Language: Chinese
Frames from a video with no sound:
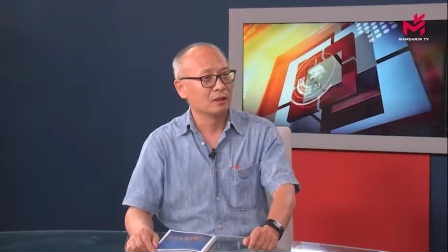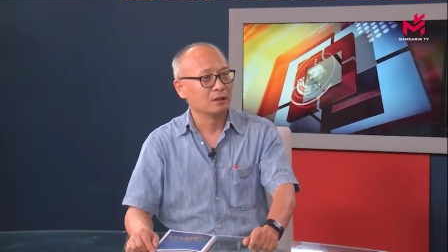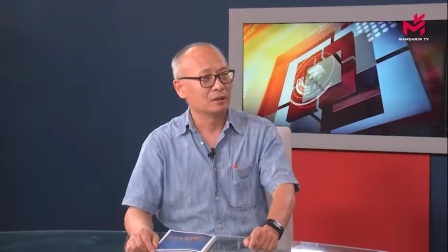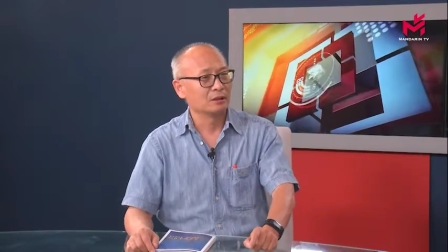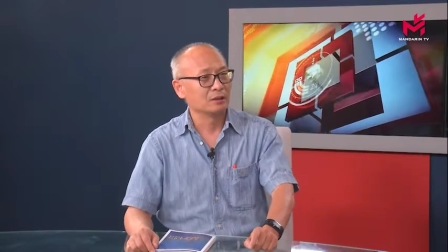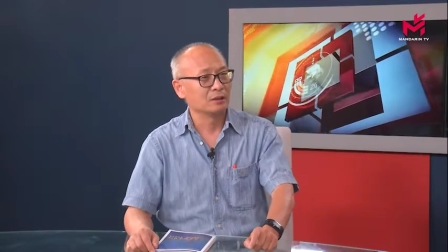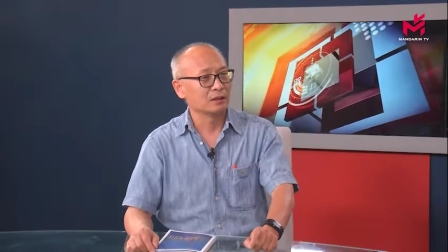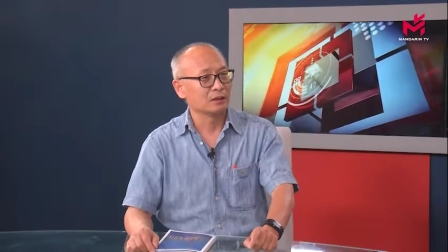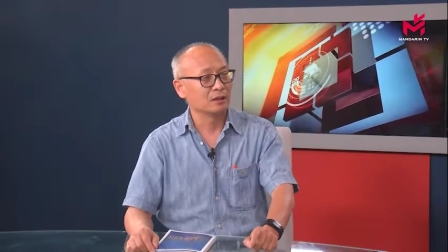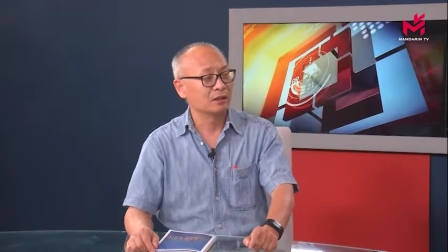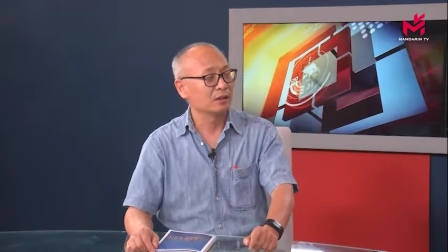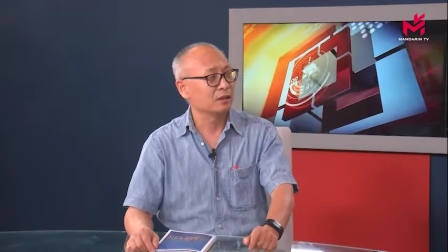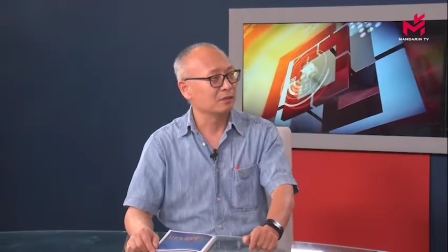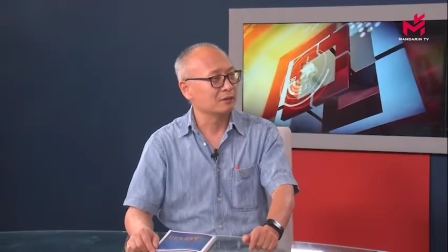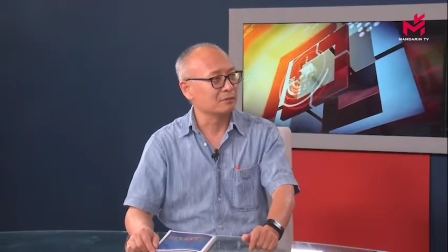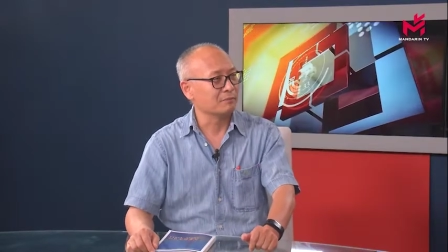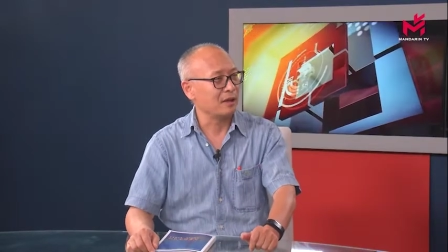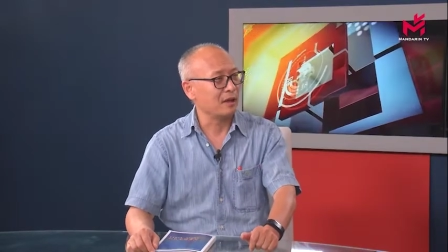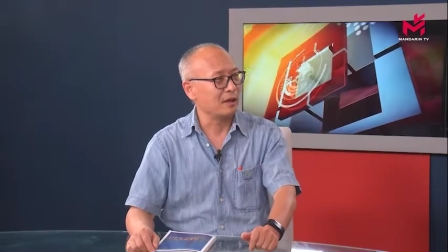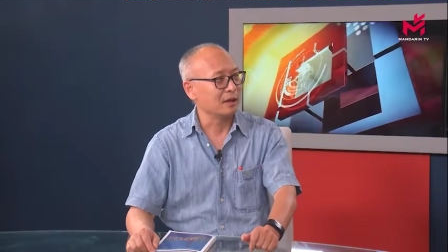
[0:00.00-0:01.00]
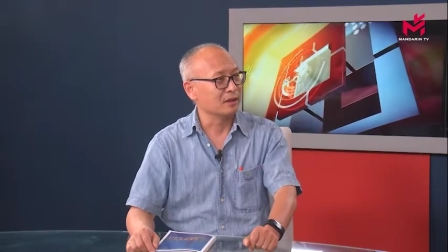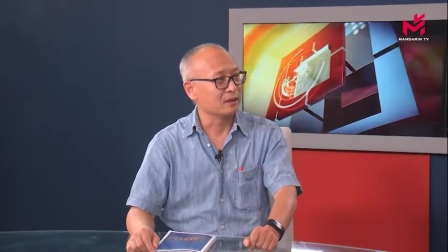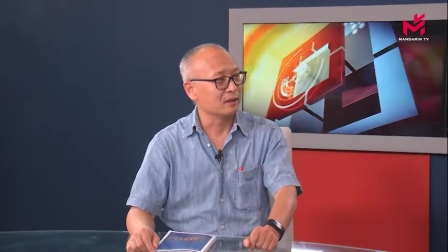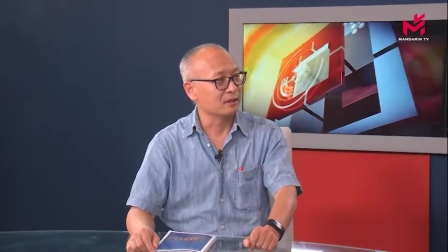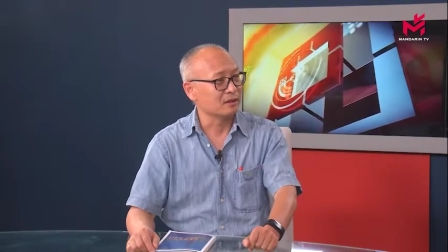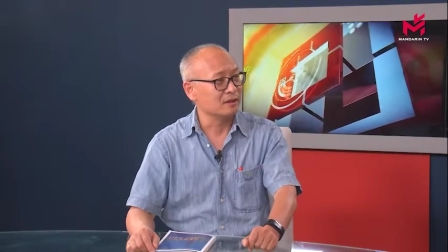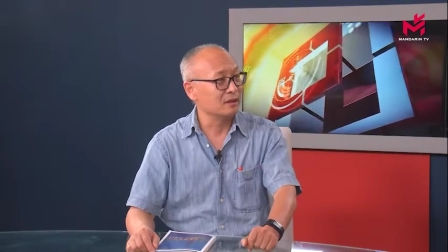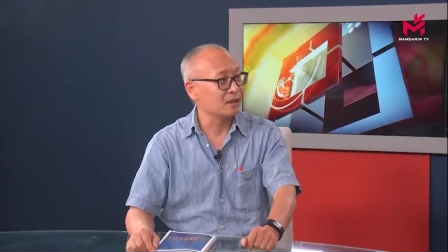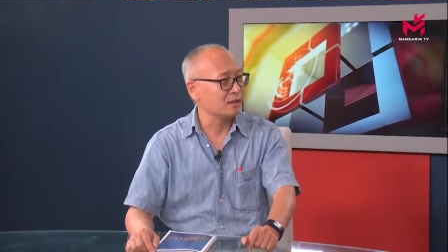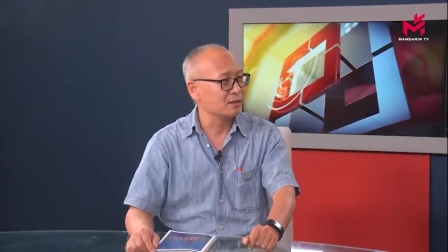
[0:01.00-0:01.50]
这个客人吧，
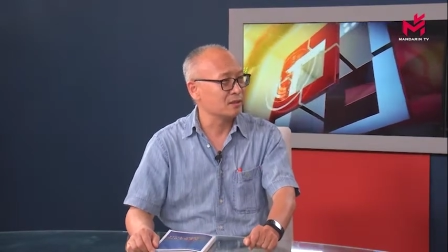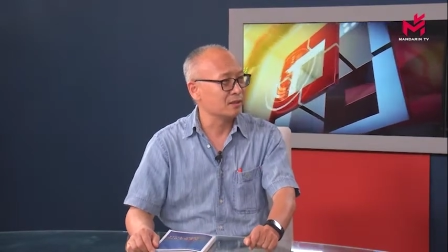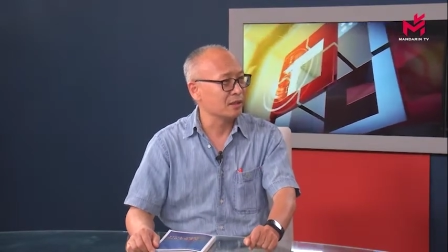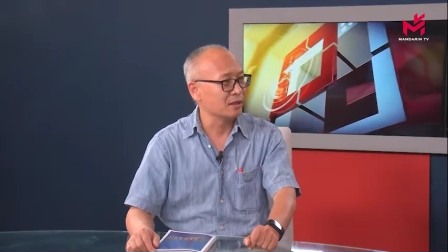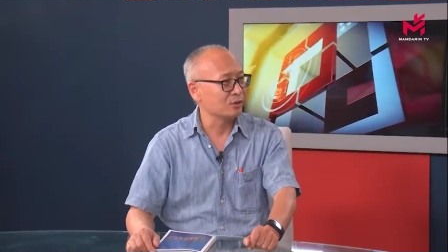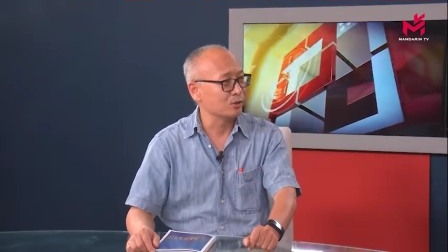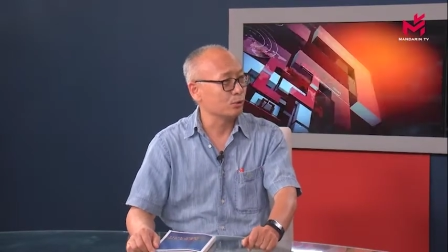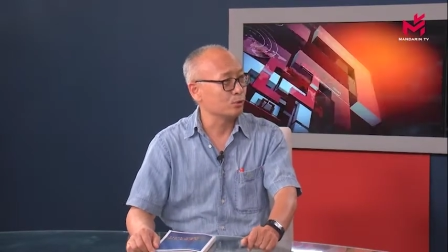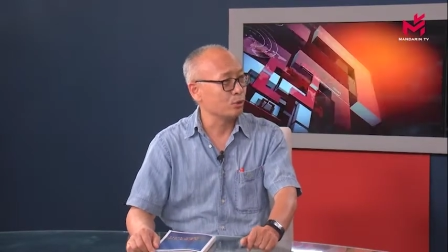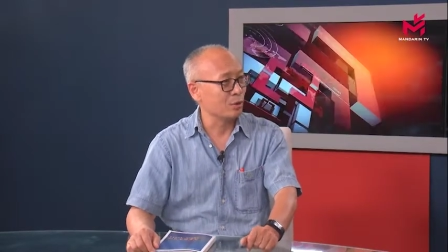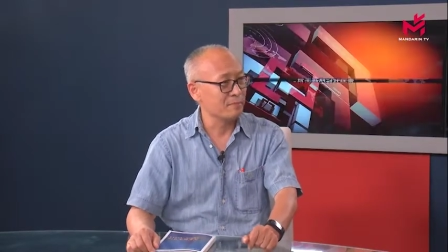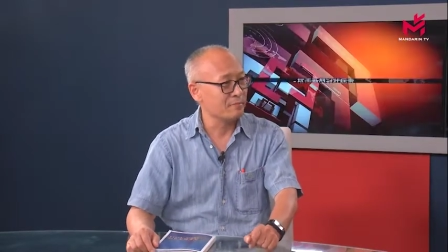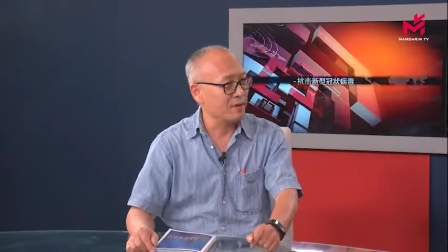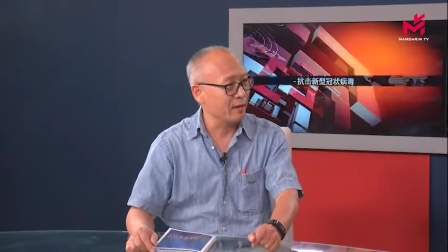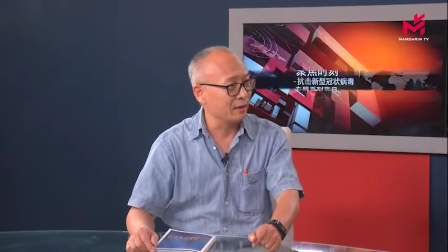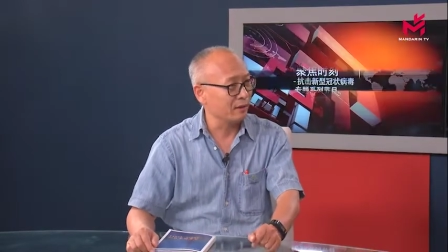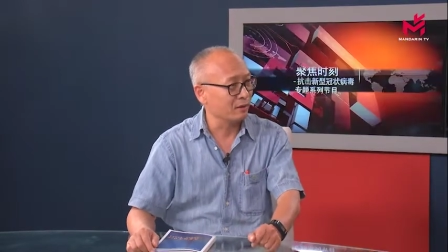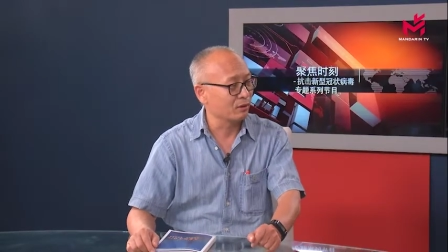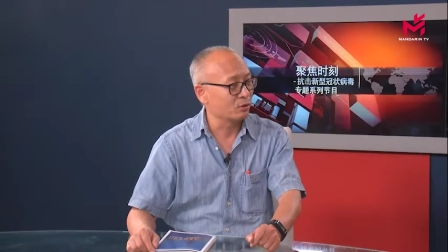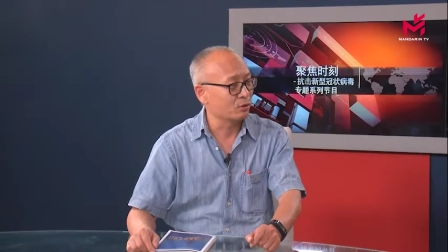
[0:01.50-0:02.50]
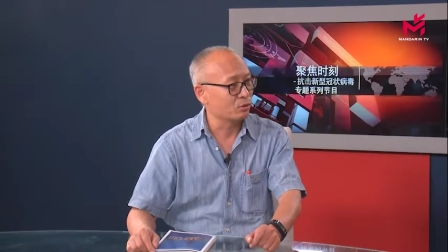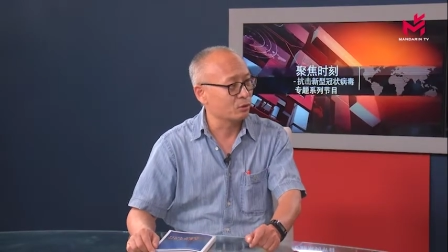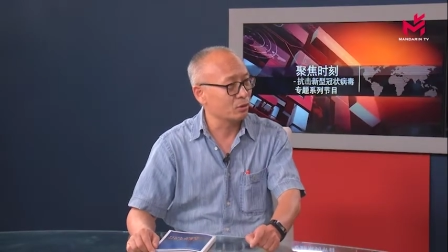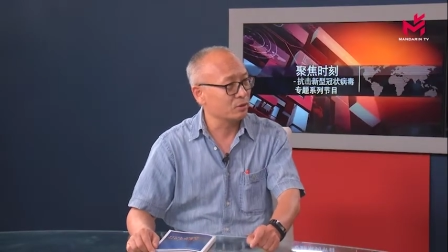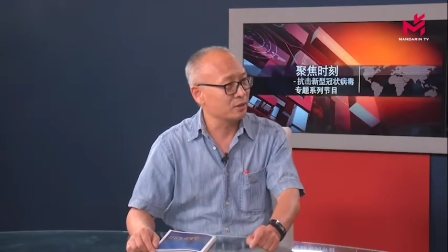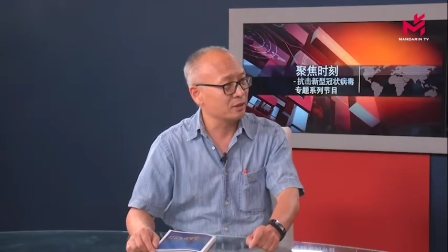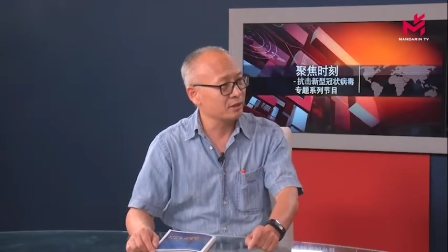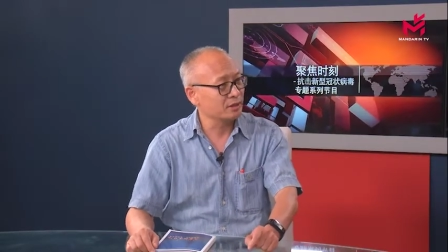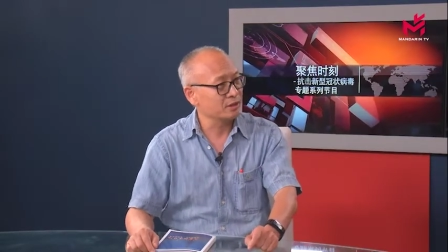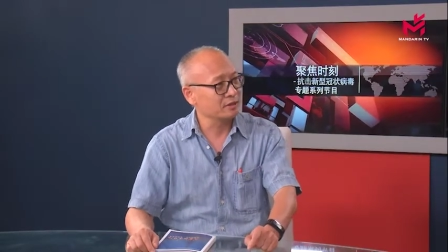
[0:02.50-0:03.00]
一夜之间就全没了，所有
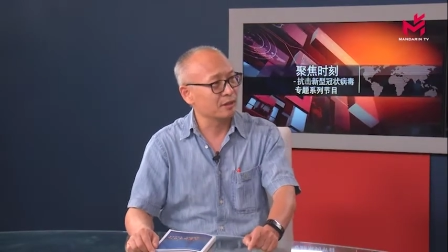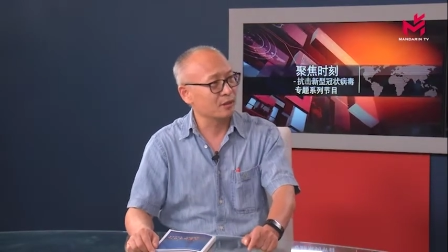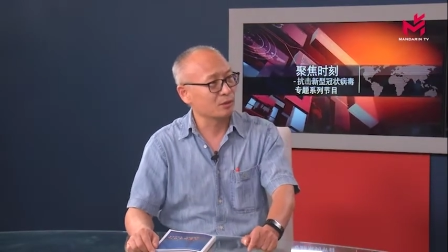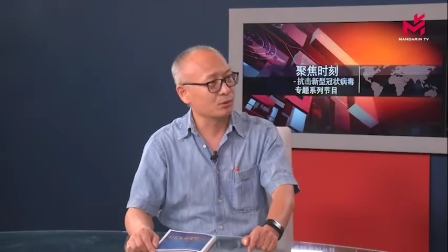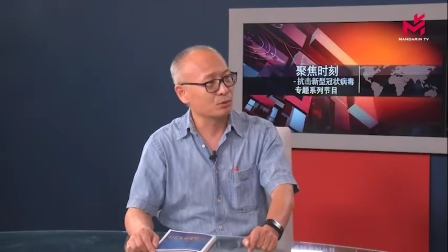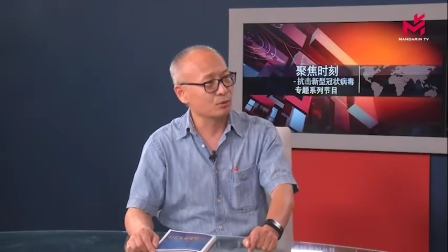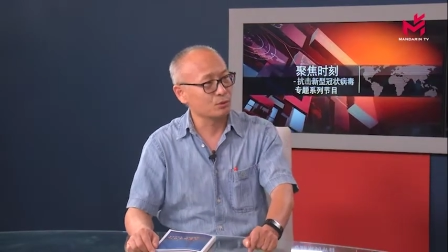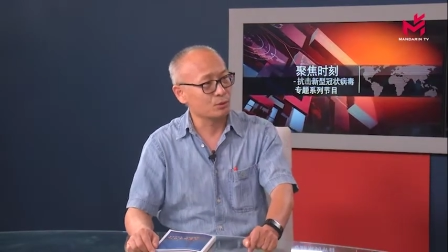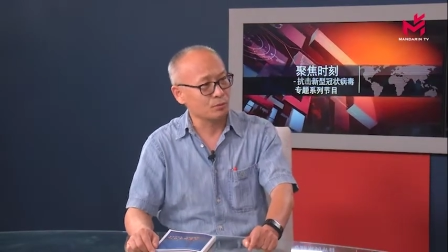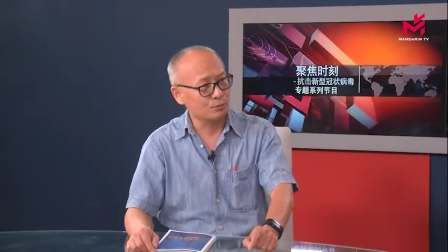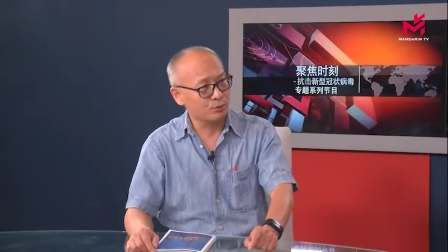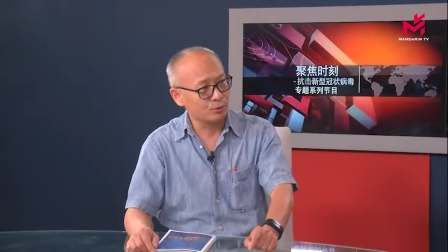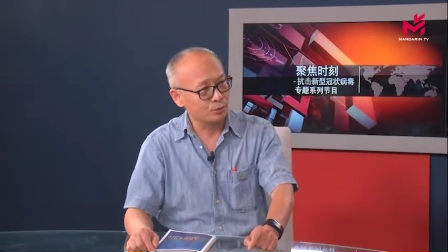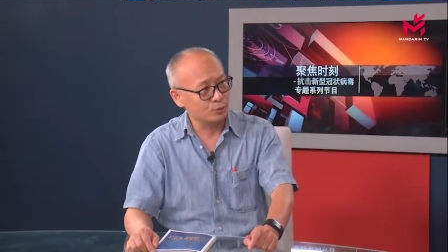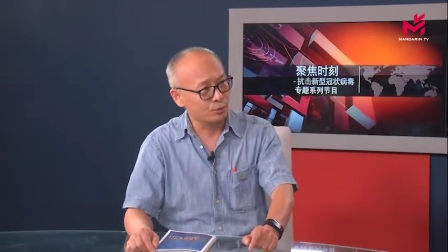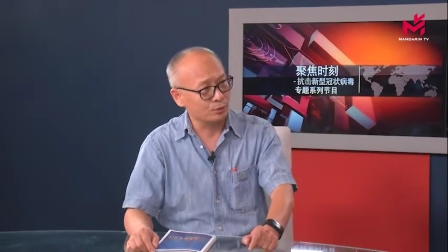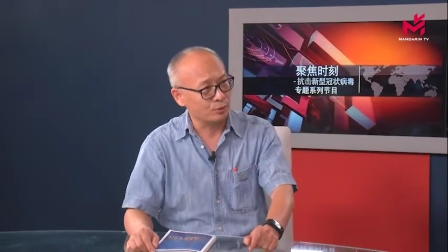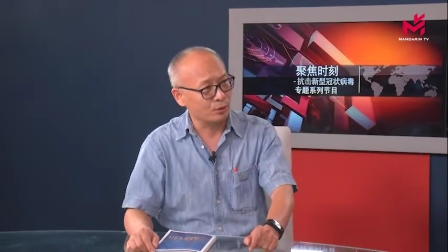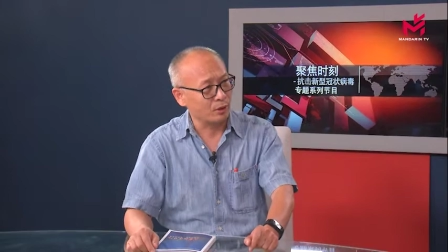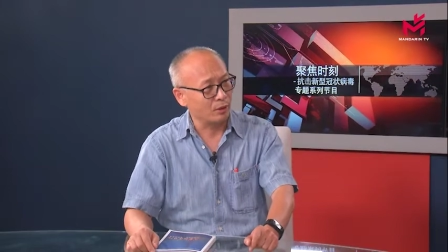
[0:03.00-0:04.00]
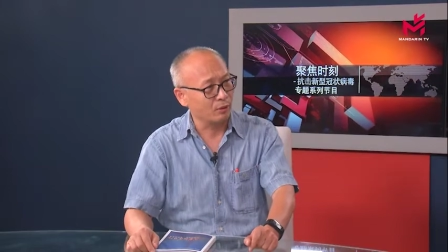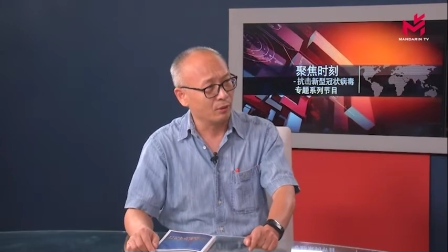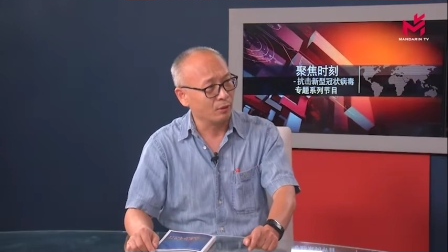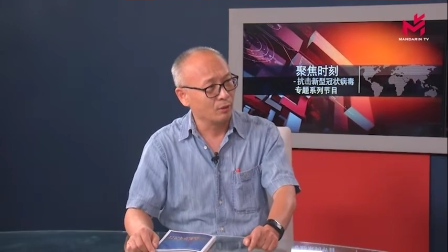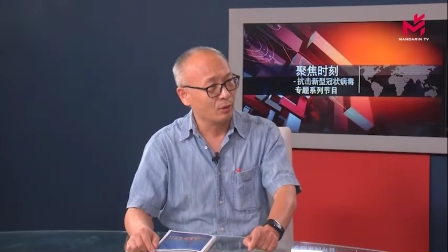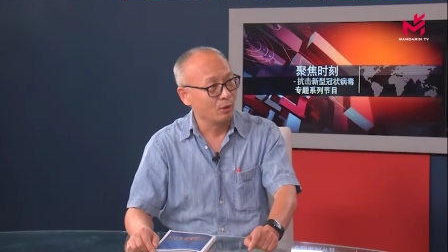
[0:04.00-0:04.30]
的订单全部取消。